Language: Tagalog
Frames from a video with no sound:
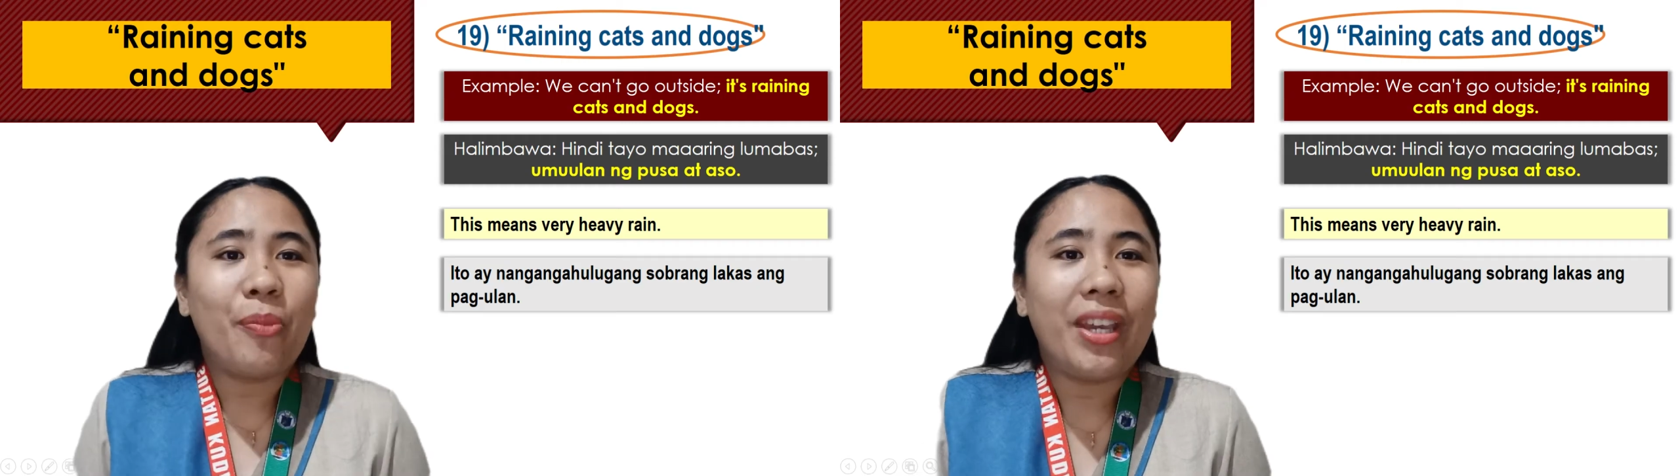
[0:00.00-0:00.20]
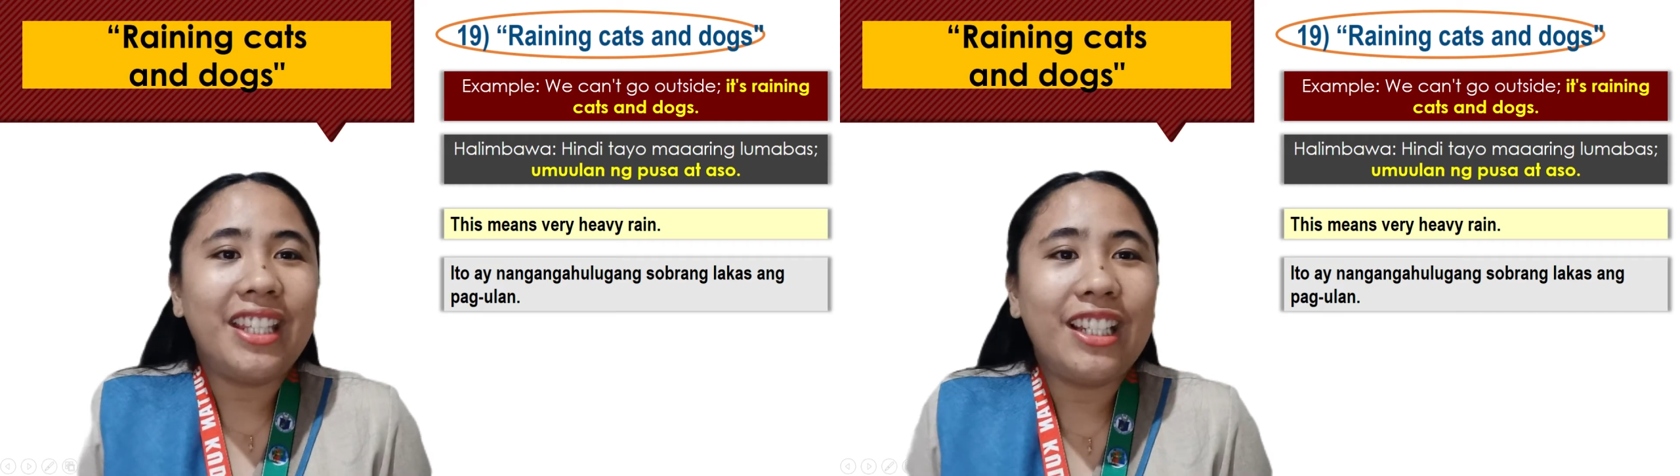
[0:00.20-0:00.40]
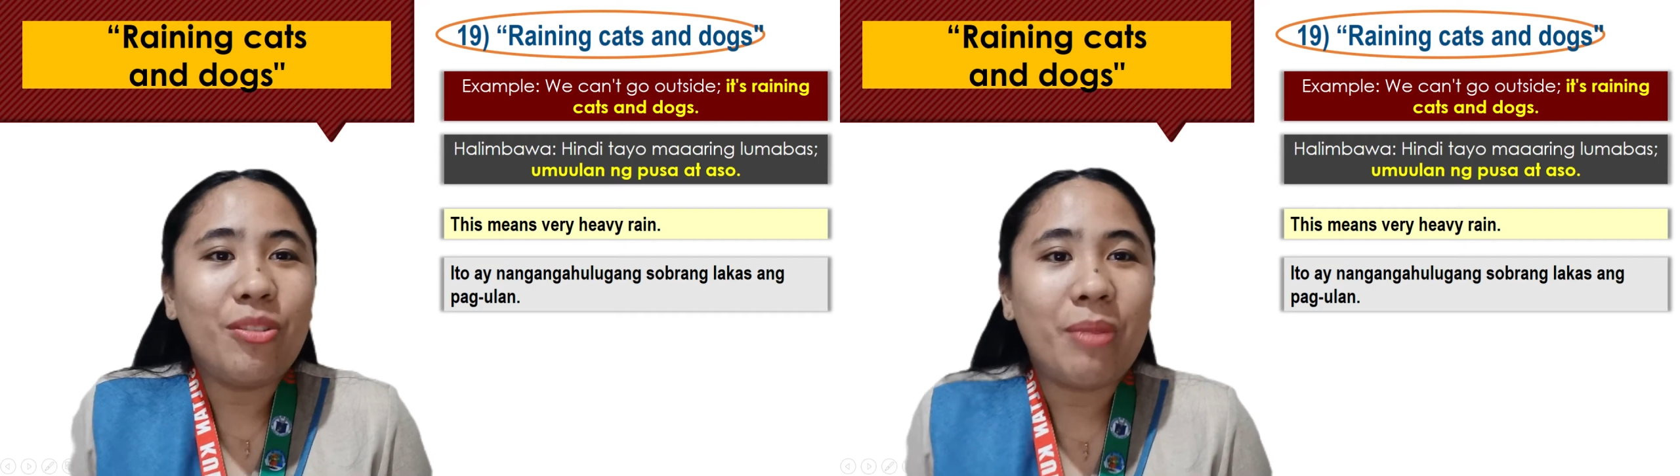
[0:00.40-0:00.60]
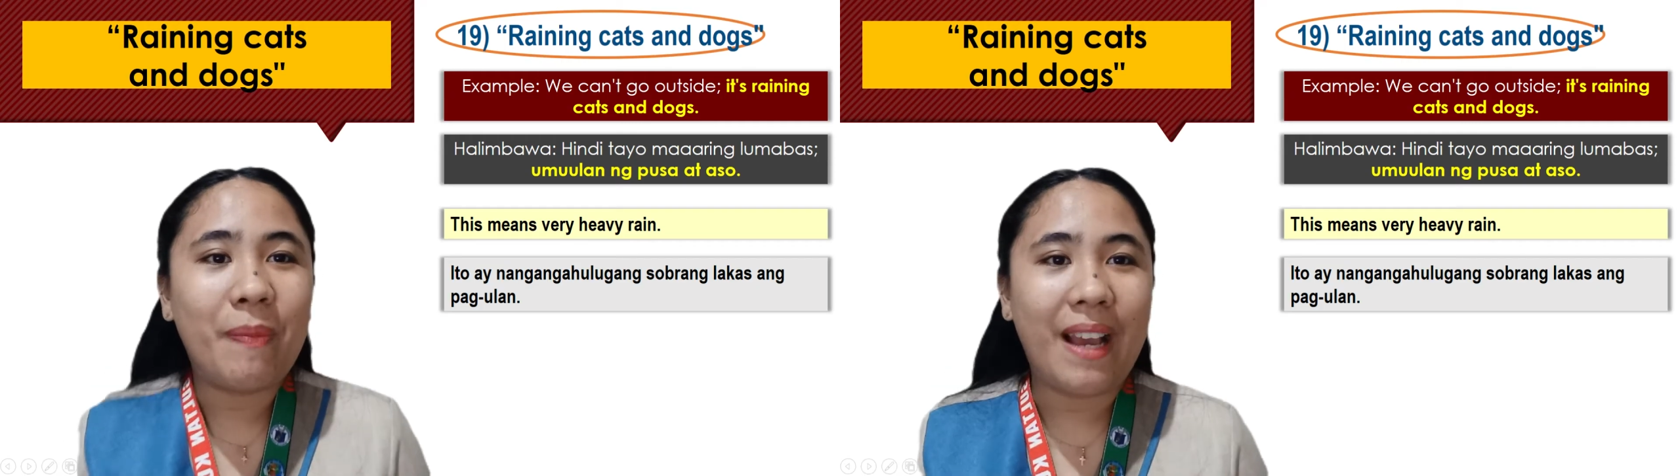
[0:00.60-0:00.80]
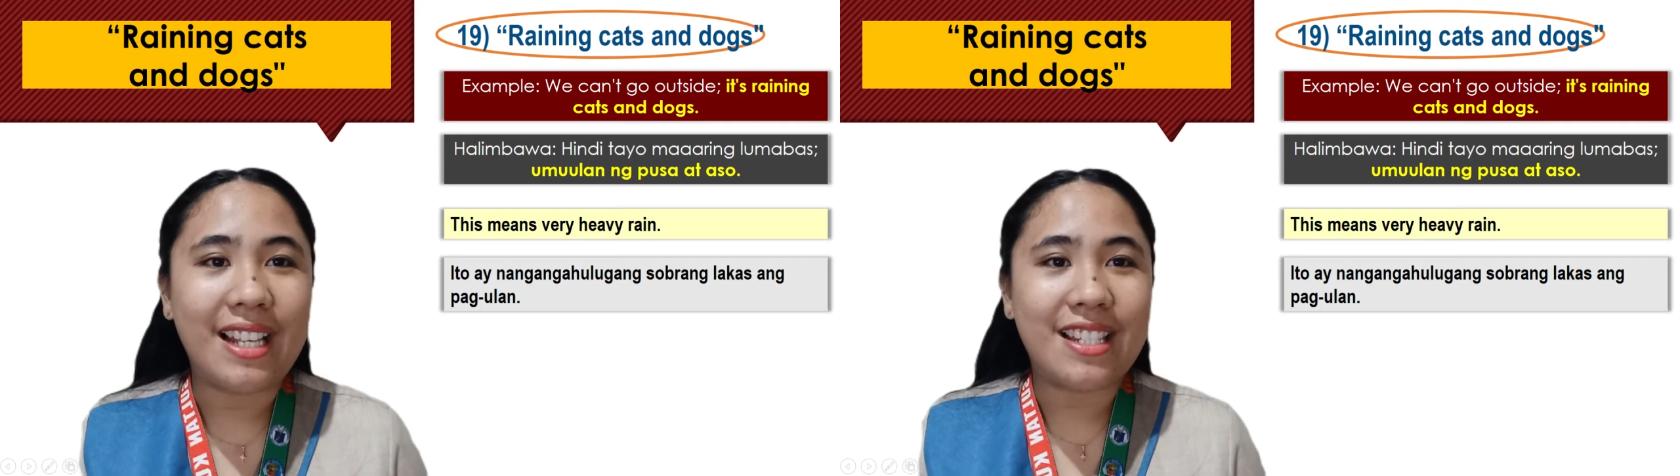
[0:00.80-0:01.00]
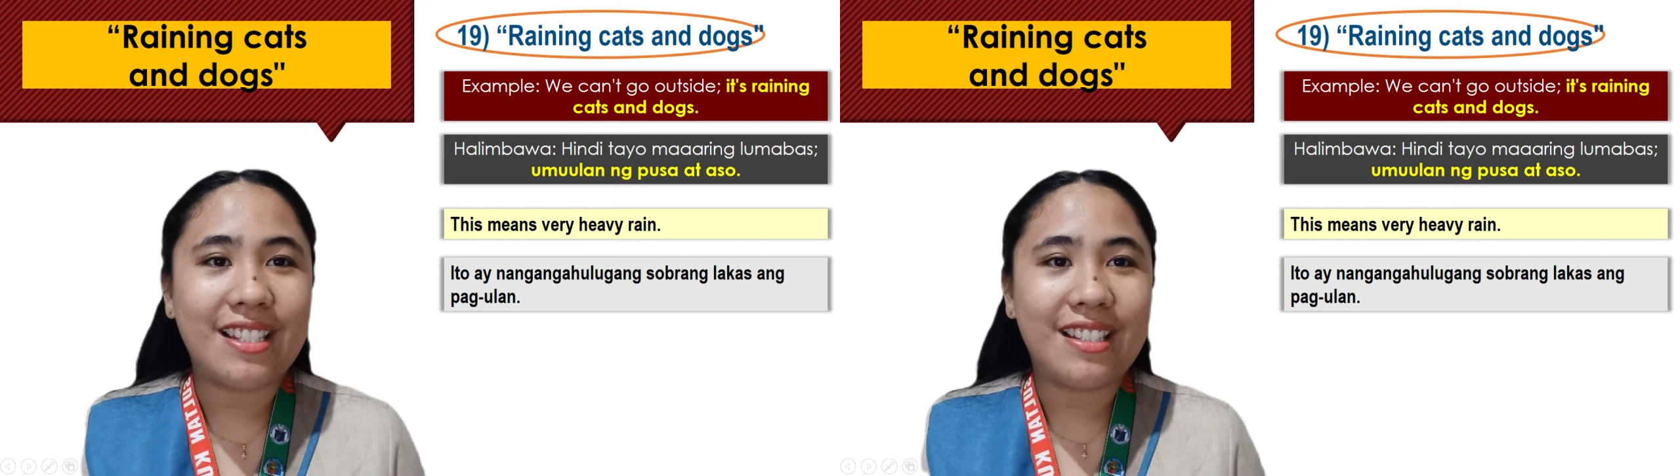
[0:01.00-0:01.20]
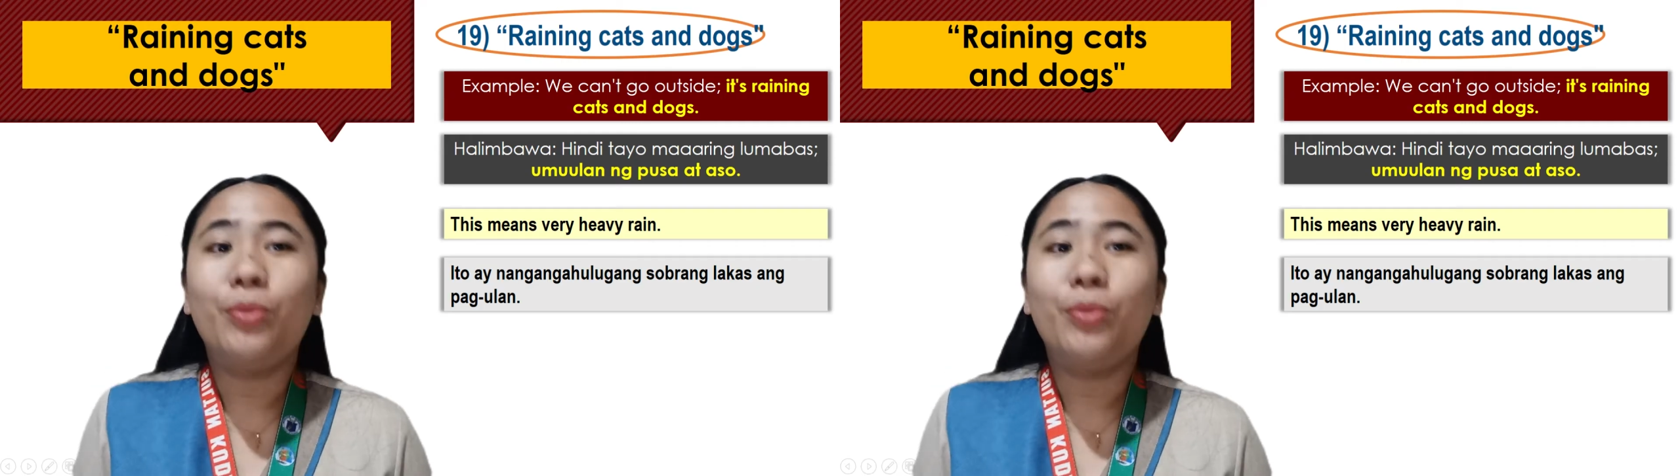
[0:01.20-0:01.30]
pwedeng lumabas.